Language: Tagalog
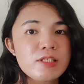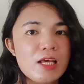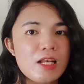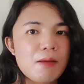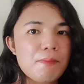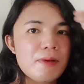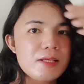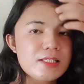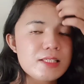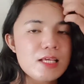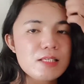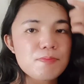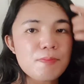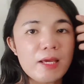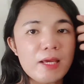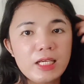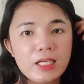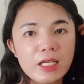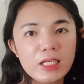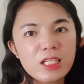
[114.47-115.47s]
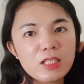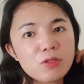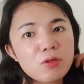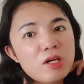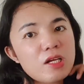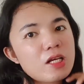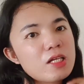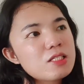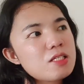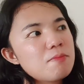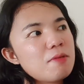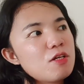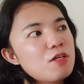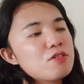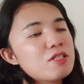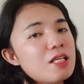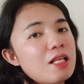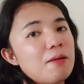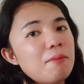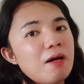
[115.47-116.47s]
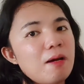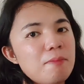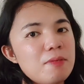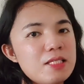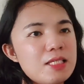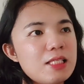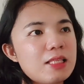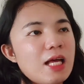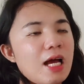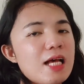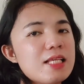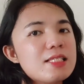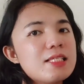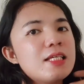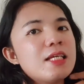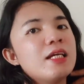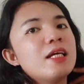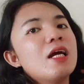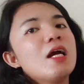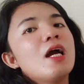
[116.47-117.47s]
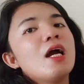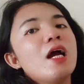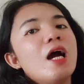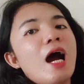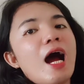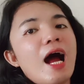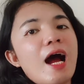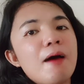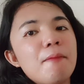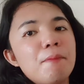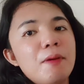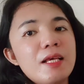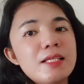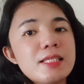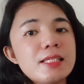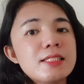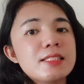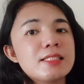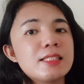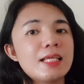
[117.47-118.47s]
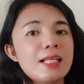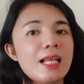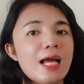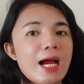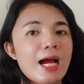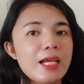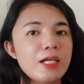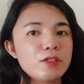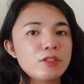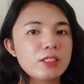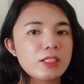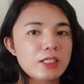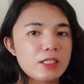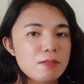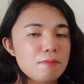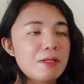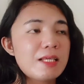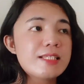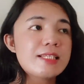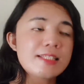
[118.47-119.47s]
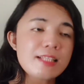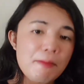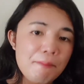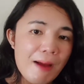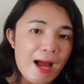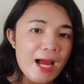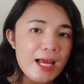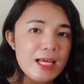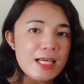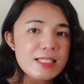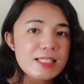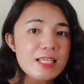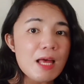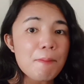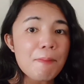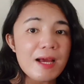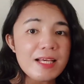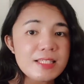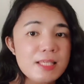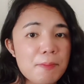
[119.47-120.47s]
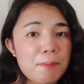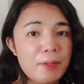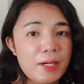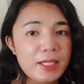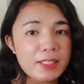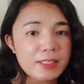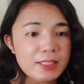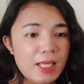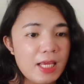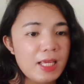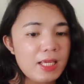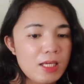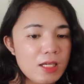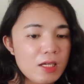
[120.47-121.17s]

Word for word: sa labas. Gas maingay dito ngayon kasi meron sila mga bisita. Kasi ang blessings nila ngayon, blessing ng bahay is sabay sa birthday.